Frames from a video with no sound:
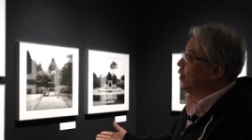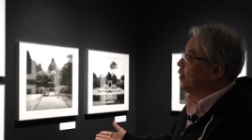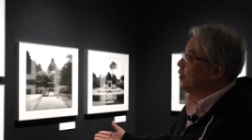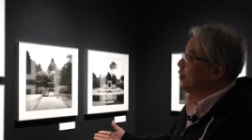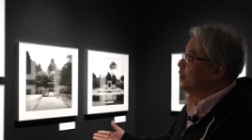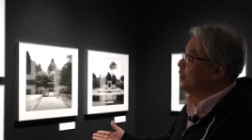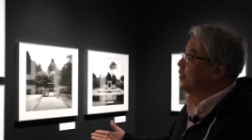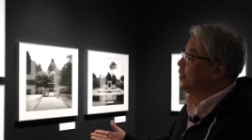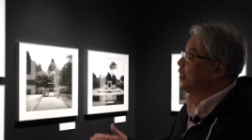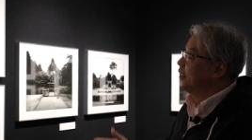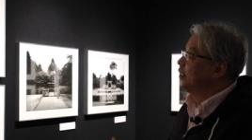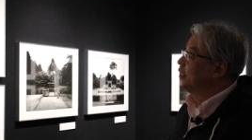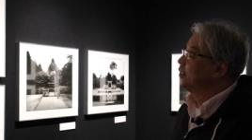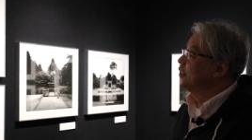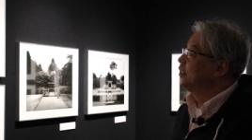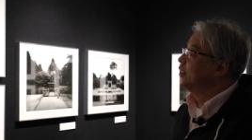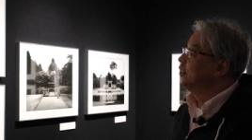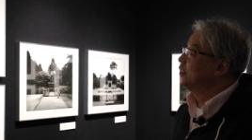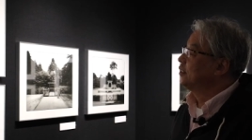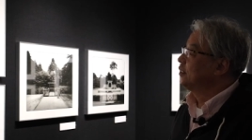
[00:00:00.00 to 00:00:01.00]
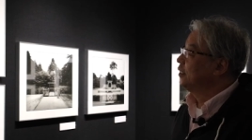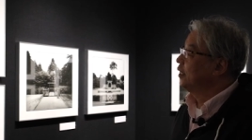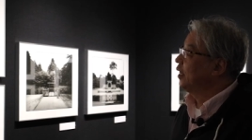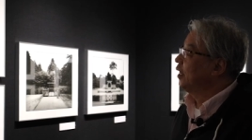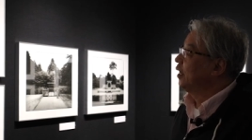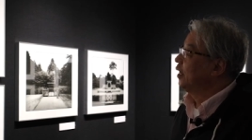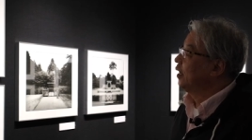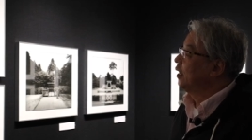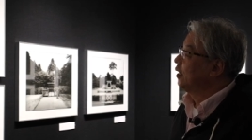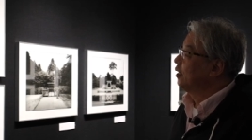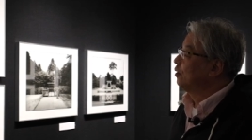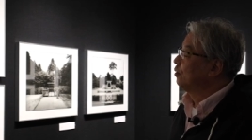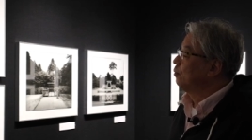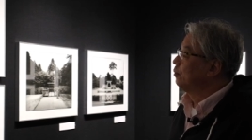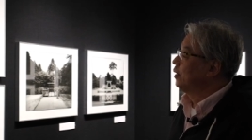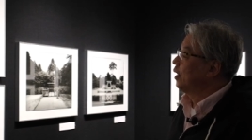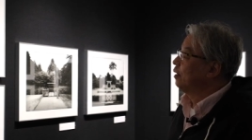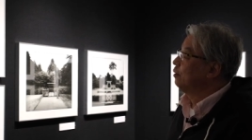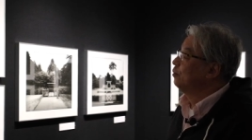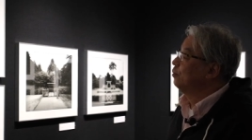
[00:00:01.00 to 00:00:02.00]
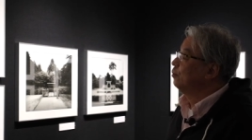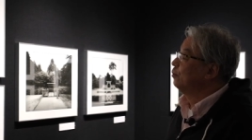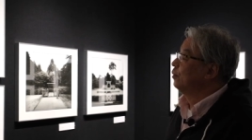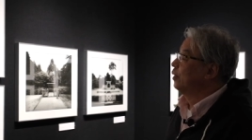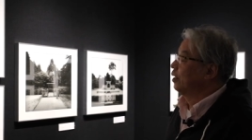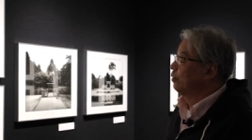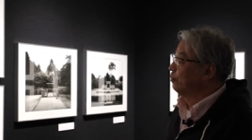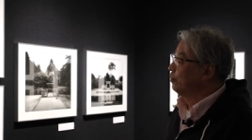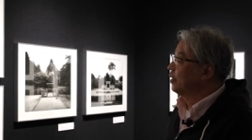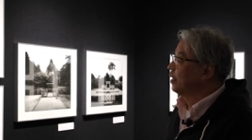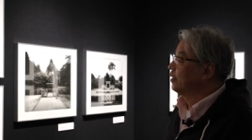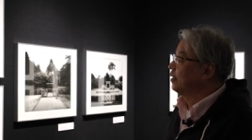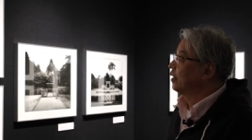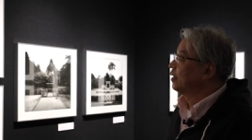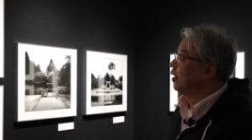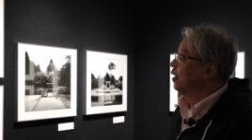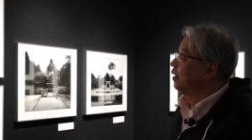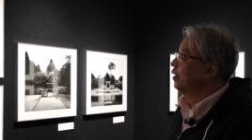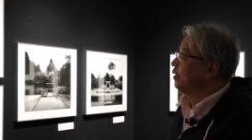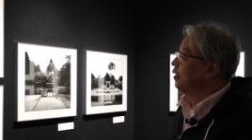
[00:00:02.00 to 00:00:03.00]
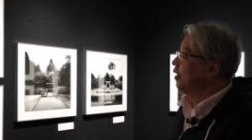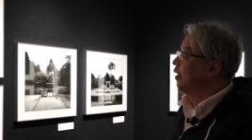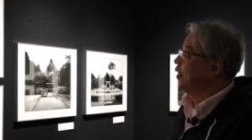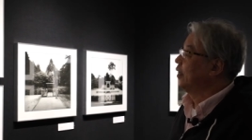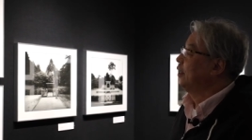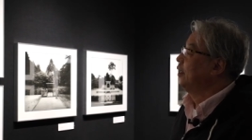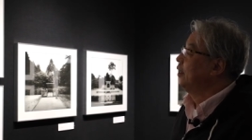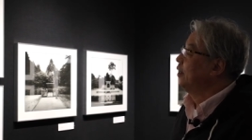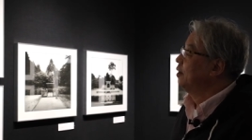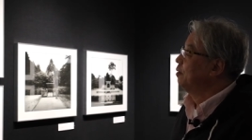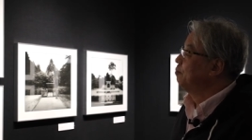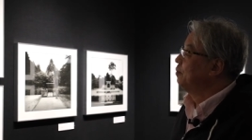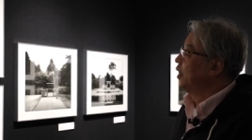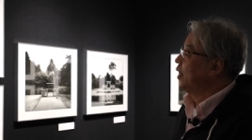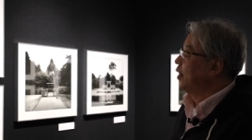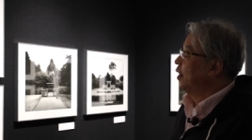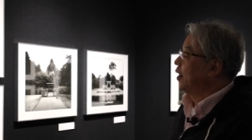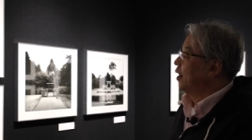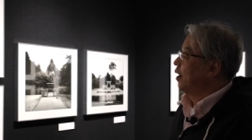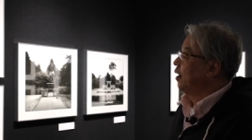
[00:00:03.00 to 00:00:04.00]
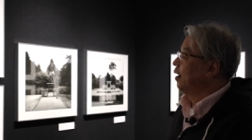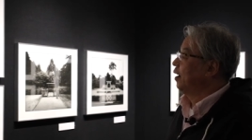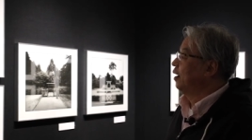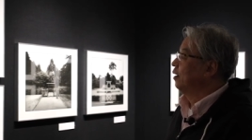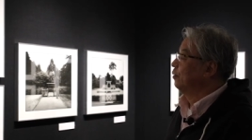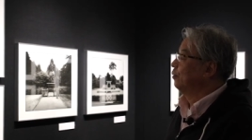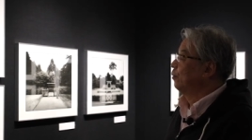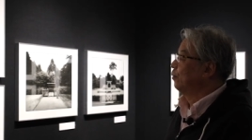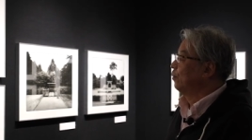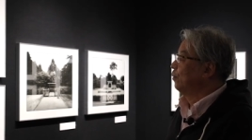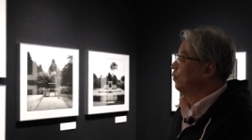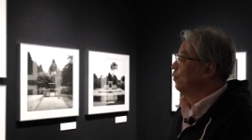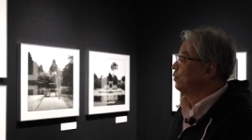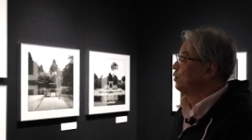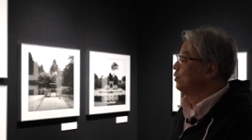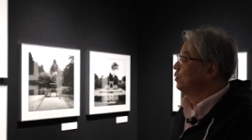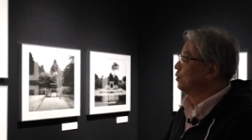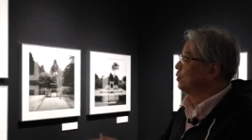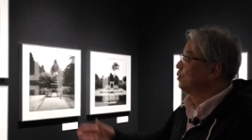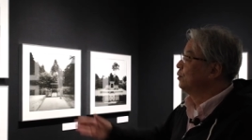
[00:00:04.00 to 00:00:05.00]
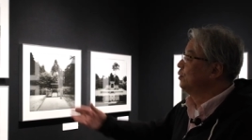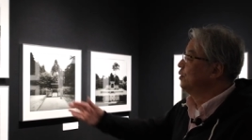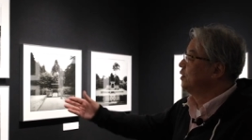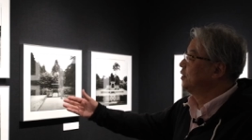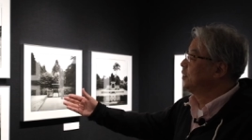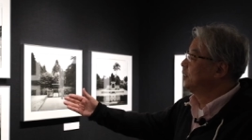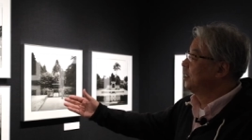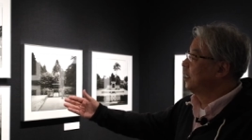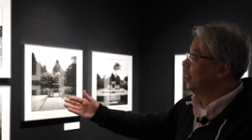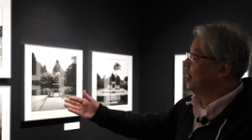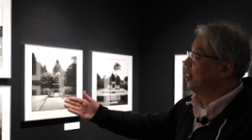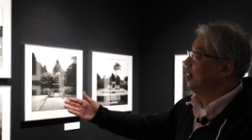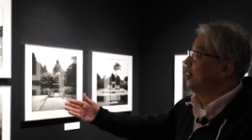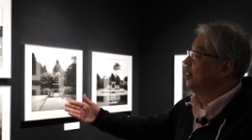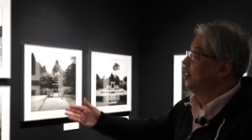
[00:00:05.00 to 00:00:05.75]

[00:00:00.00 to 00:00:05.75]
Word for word: 逃げてきてですね、えっと、壇ノ浦の戦いで、まあ、あの受水した